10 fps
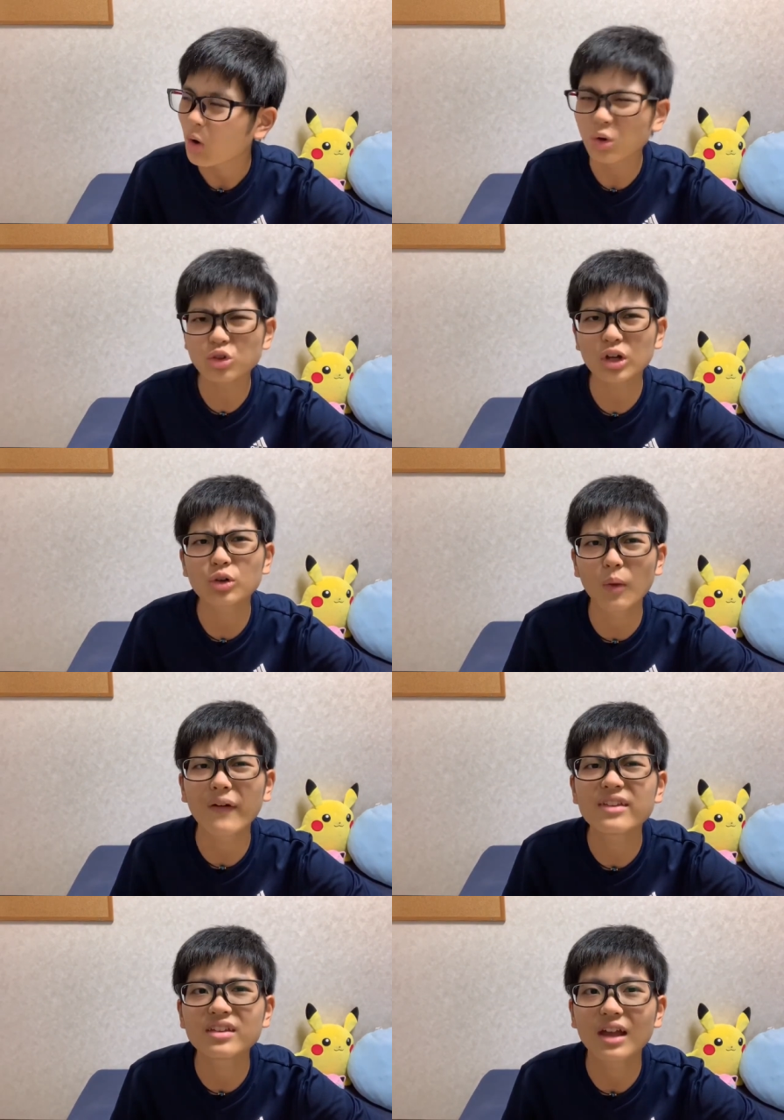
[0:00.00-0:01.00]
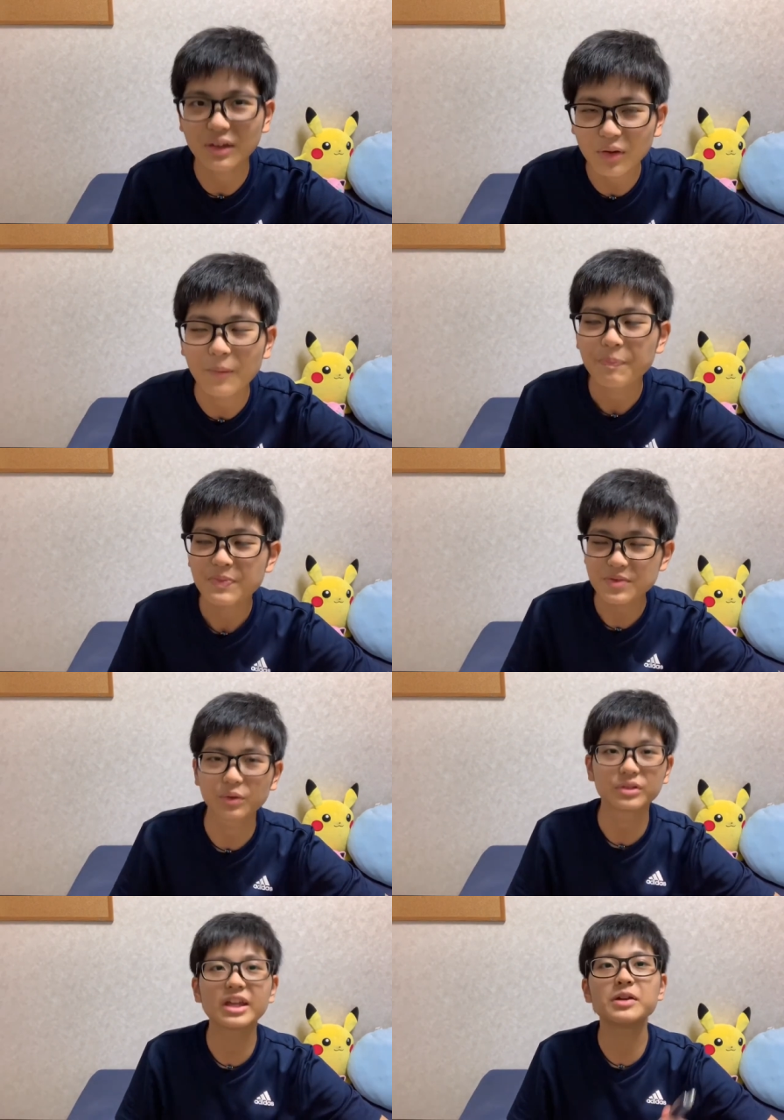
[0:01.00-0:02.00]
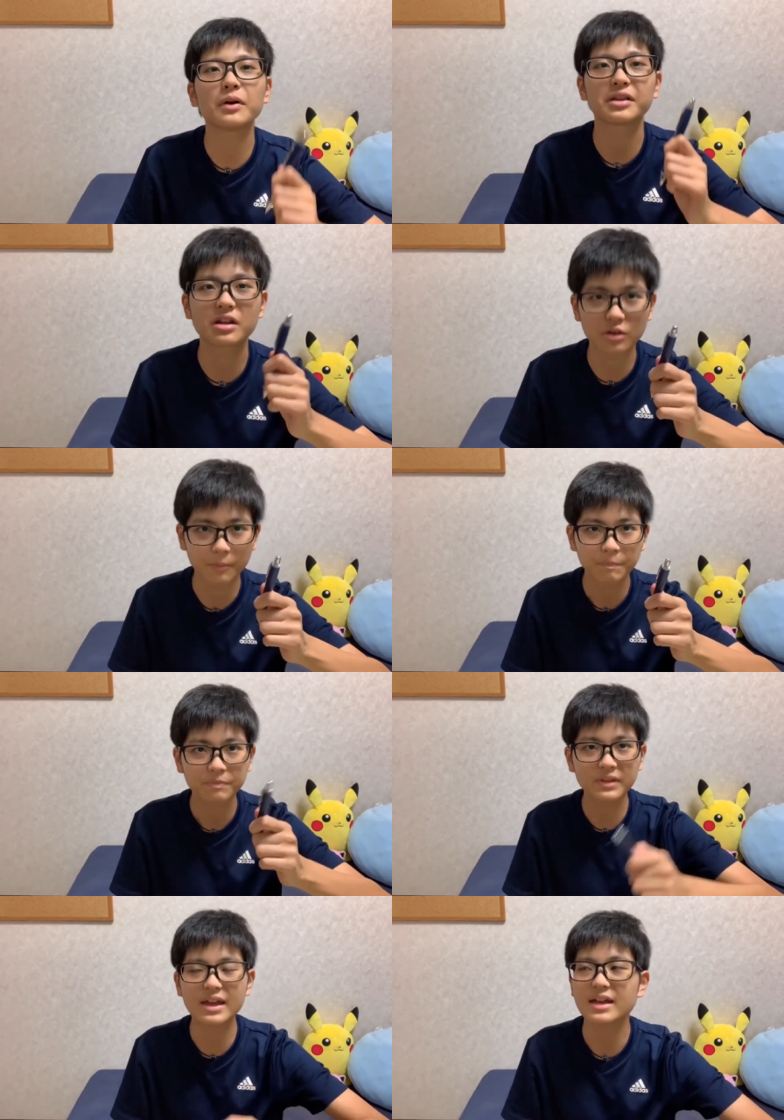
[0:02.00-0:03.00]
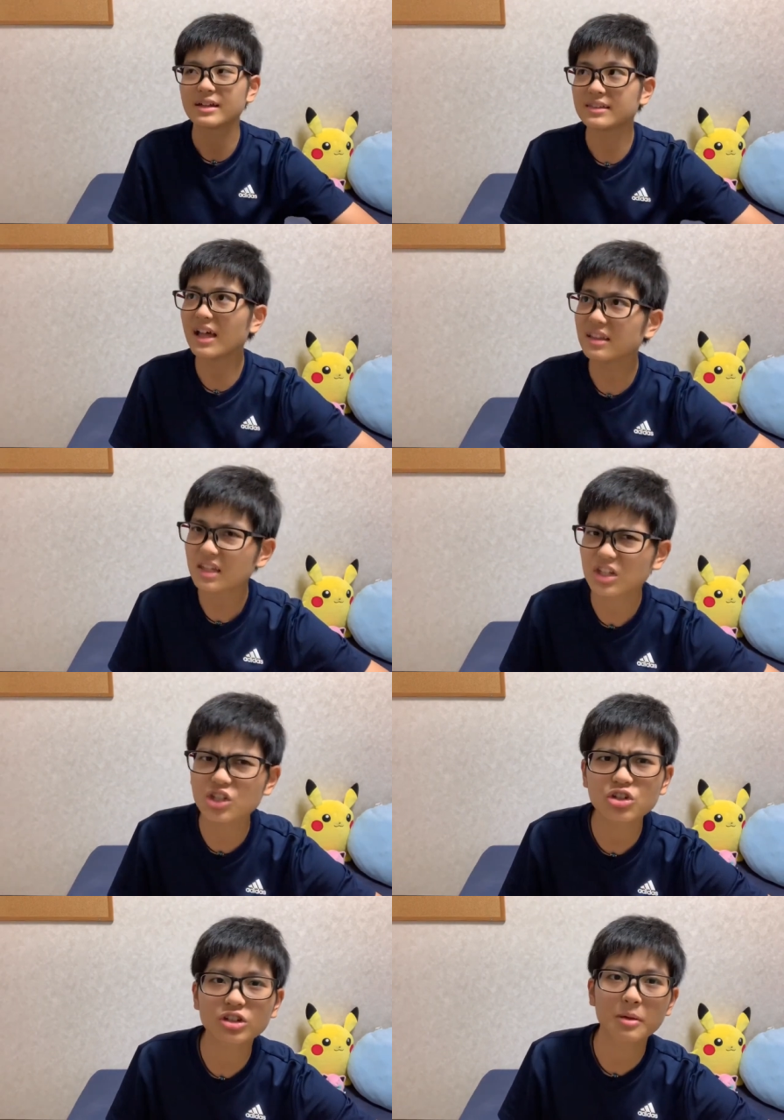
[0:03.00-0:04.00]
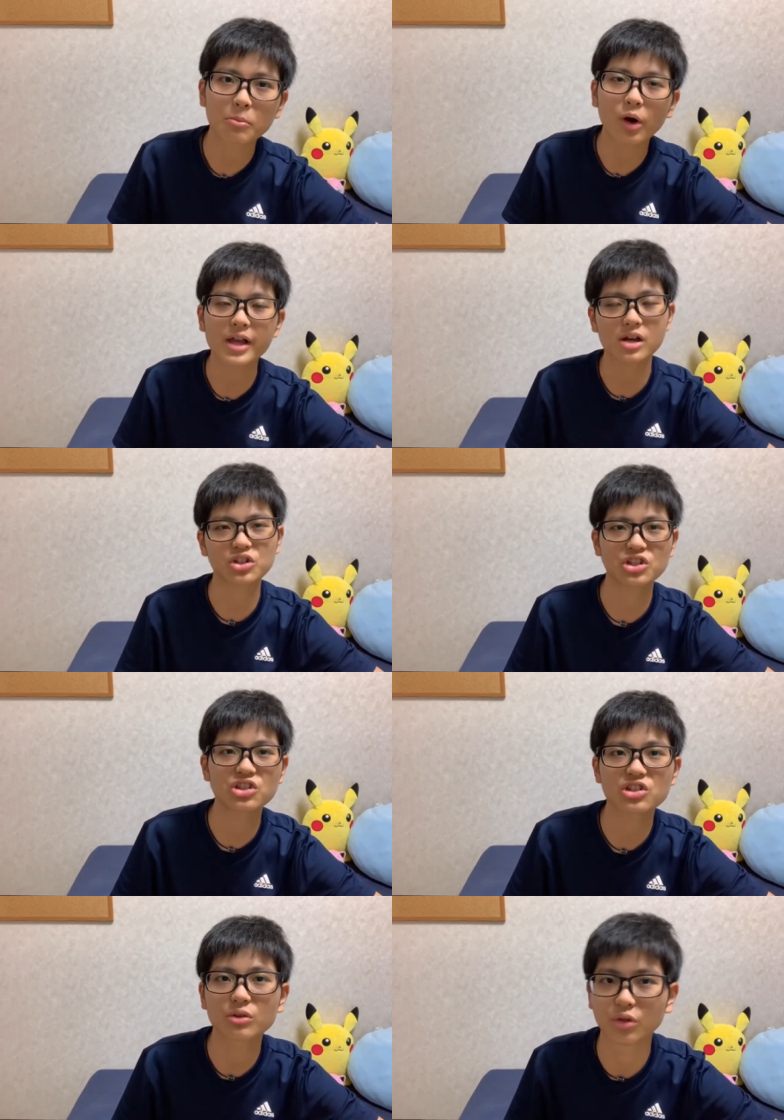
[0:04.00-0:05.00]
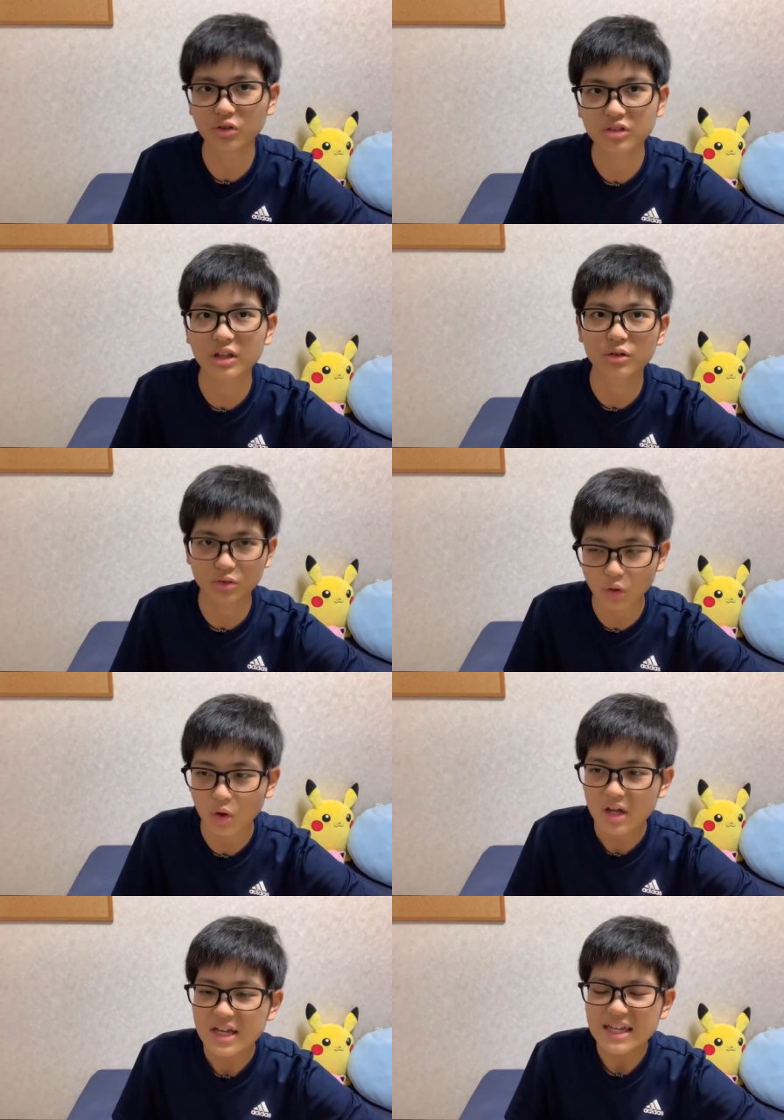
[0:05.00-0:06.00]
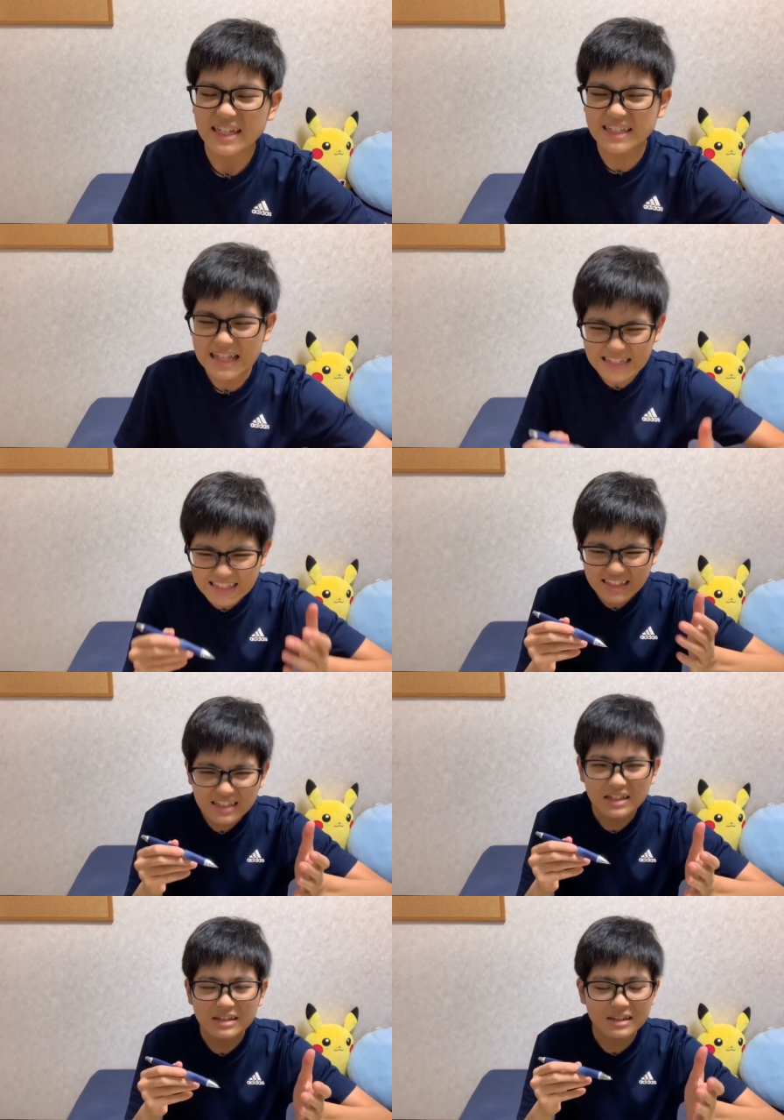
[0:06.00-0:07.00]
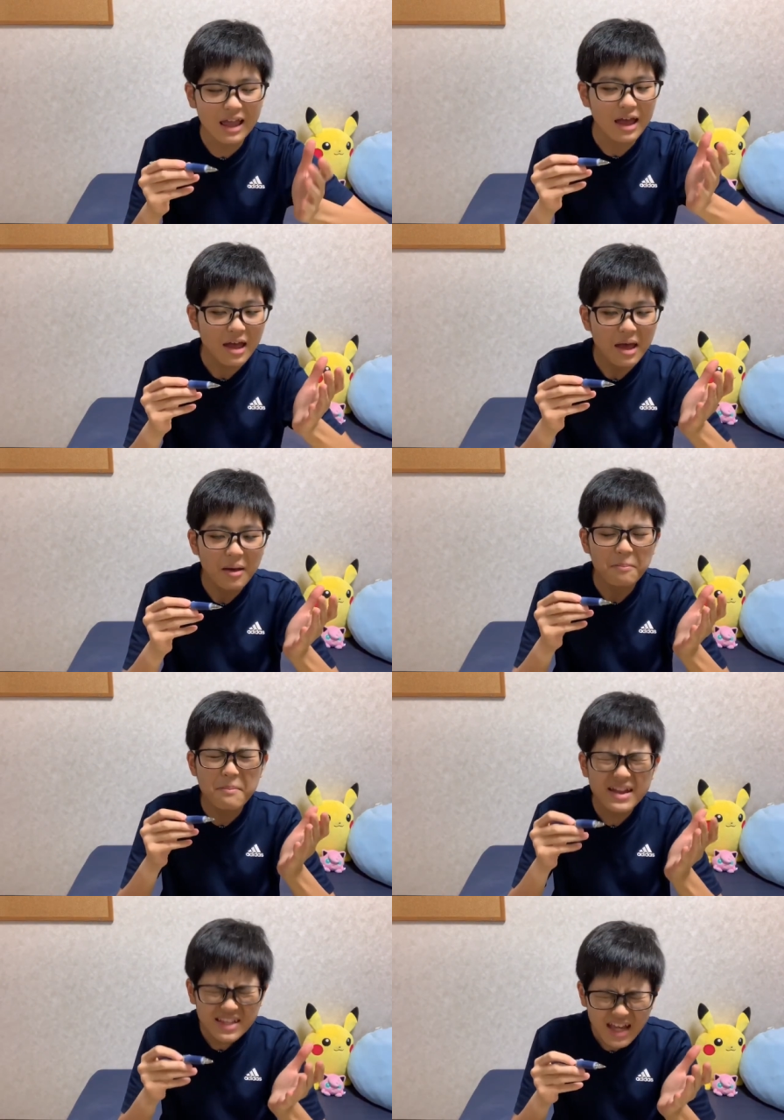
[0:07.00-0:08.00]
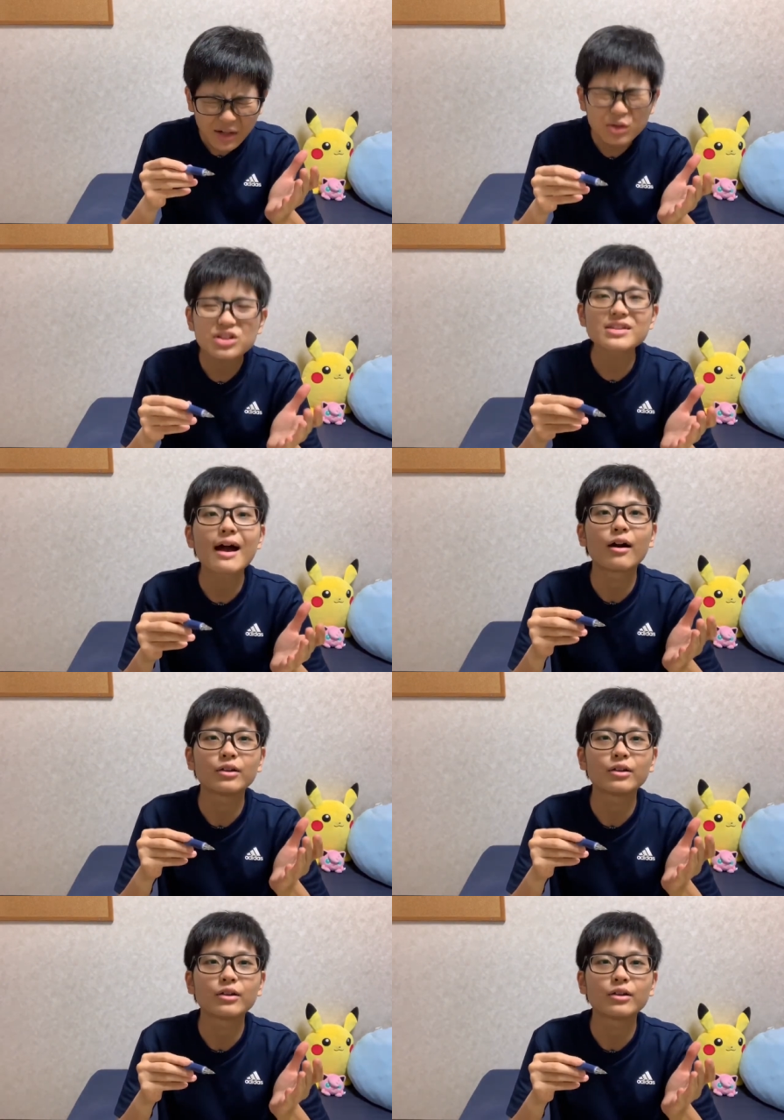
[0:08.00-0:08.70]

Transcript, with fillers: 本当かどうかわかんないんだけど、そう、って言われてるの。で、なんで9年も早く死んじゃうのっていうと、左利きって、めちゃくちゃ